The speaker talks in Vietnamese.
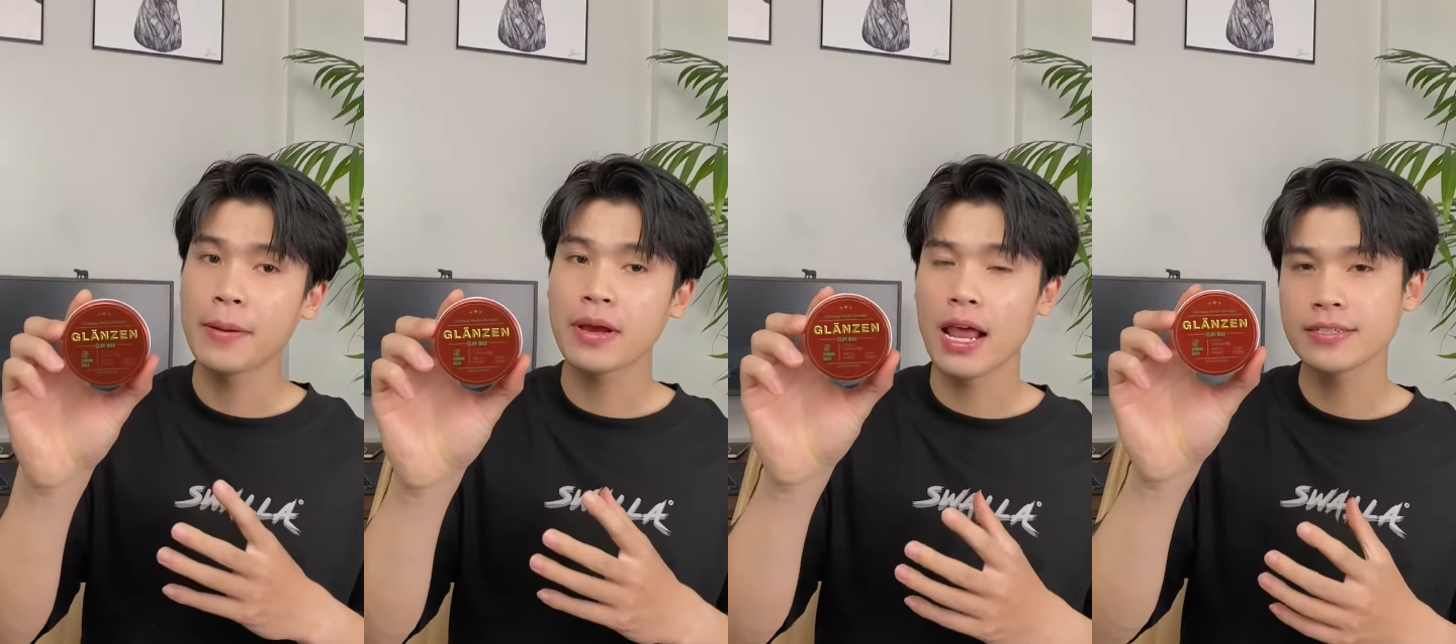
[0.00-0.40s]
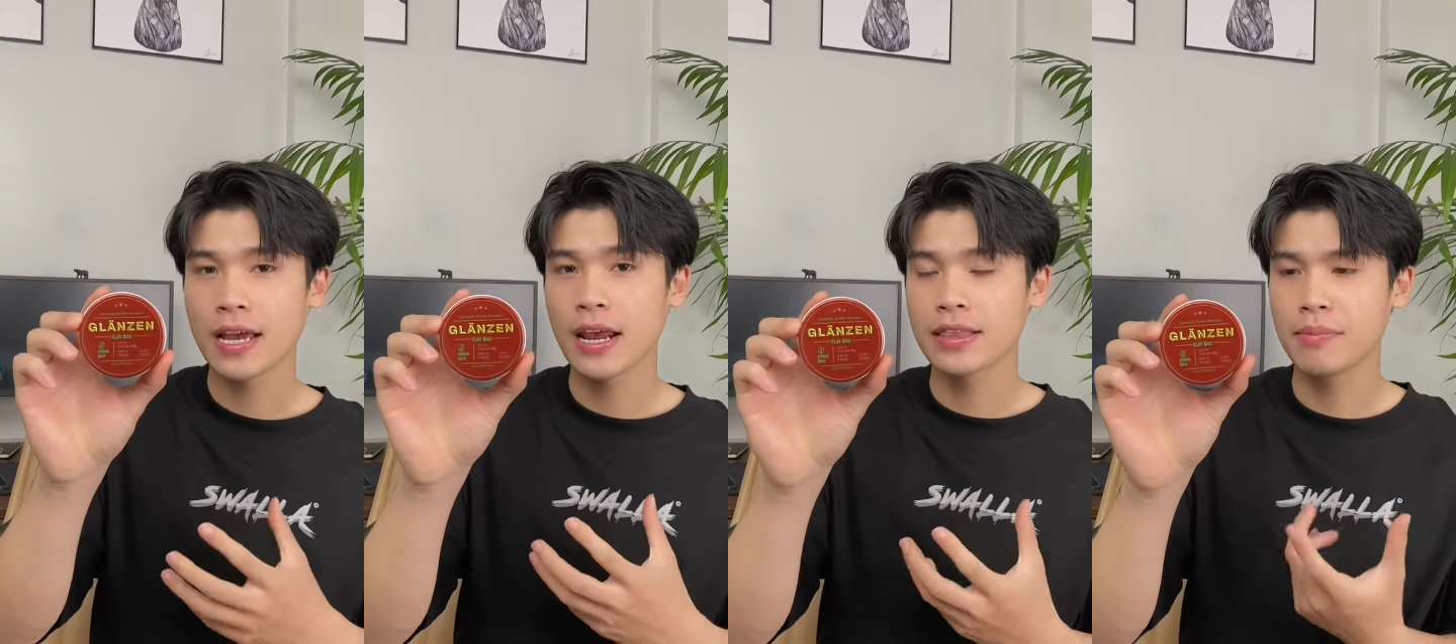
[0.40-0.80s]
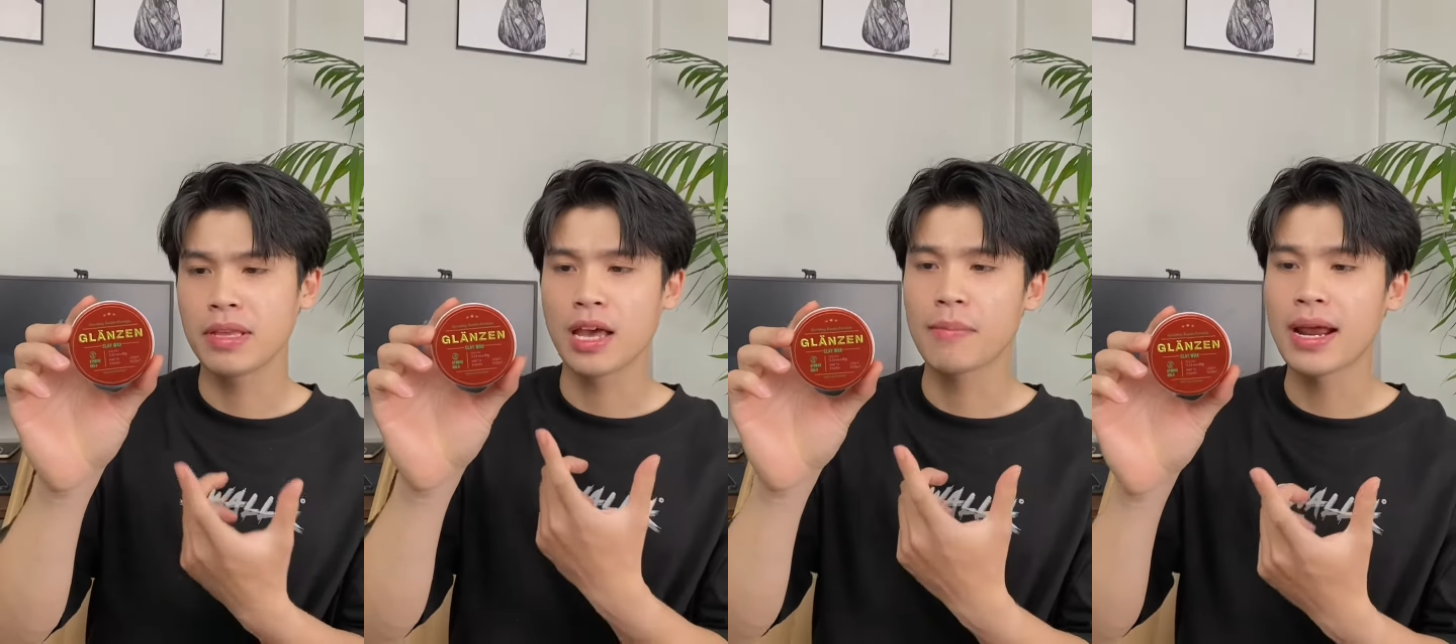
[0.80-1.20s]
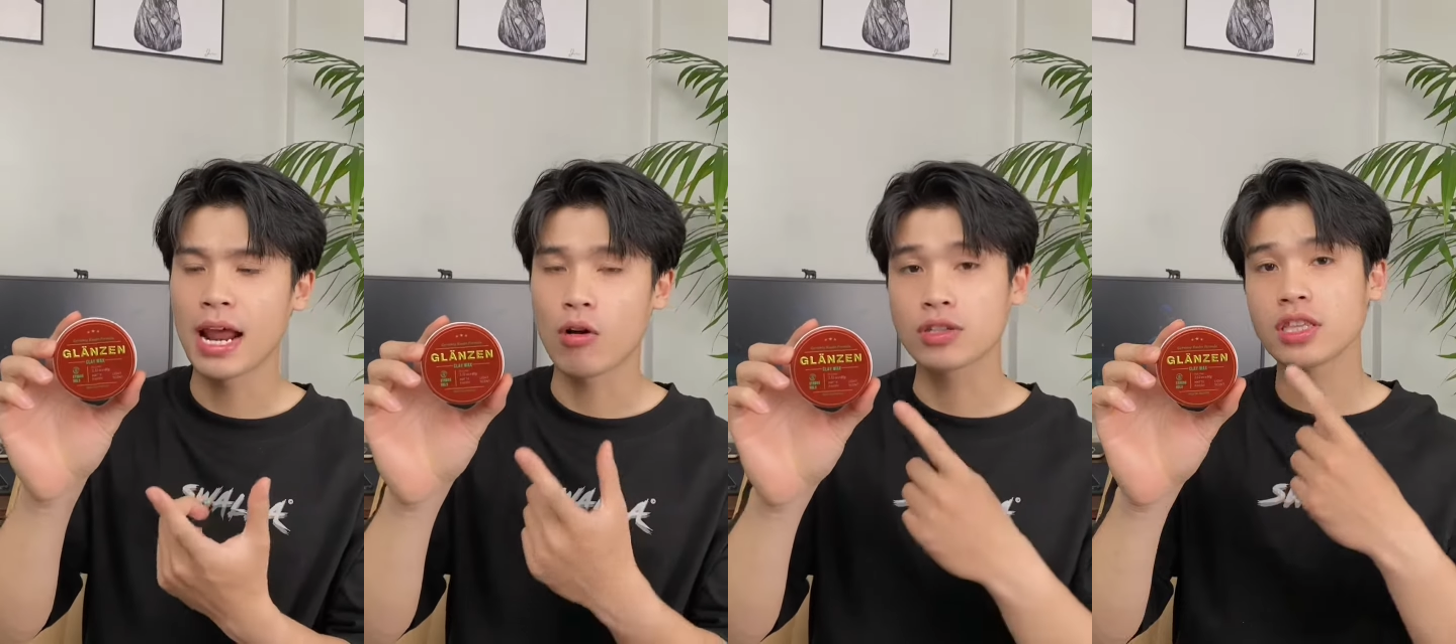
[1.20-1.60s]
Với em Glanzen này thì bạn nào
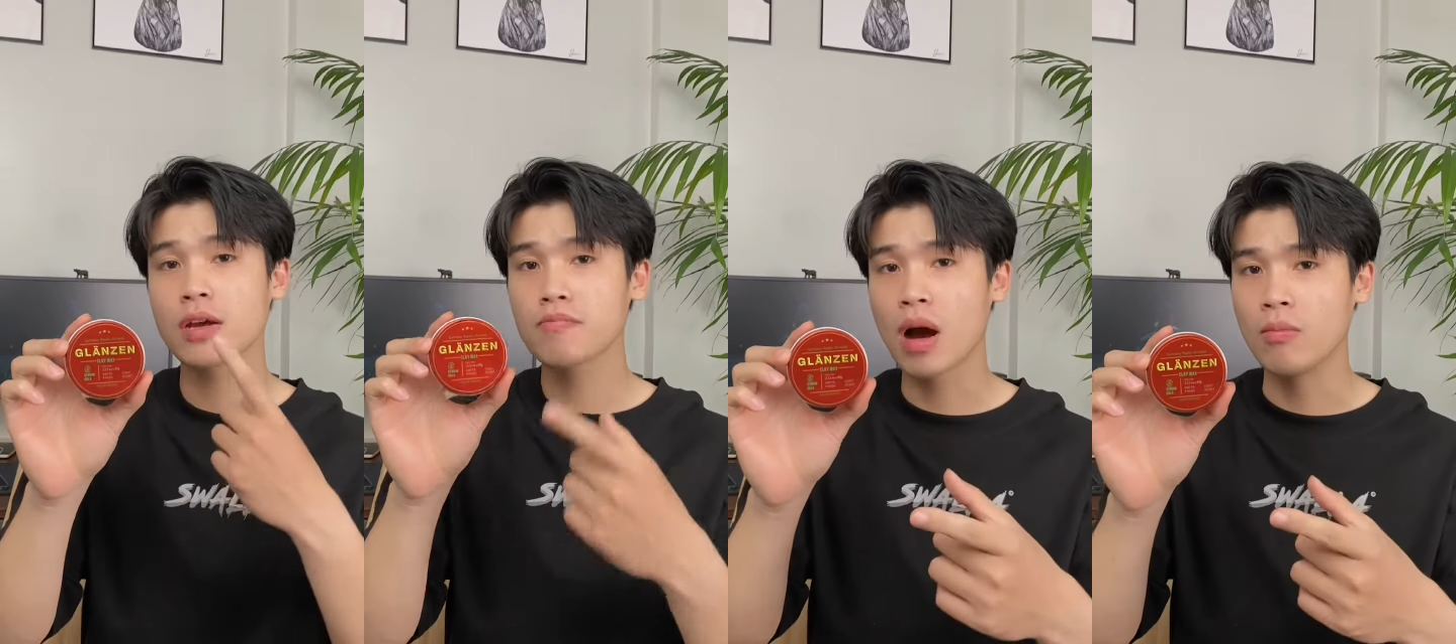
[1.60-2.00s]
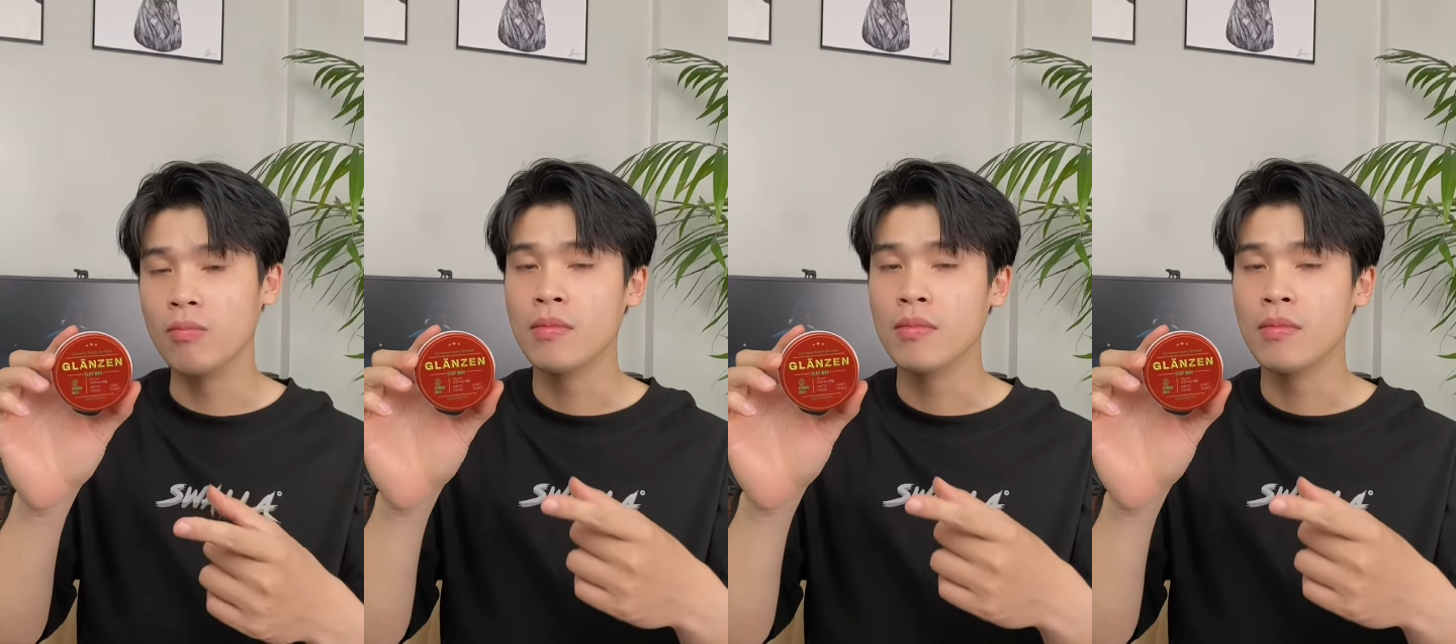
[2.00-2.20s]
có chất tóc mỏng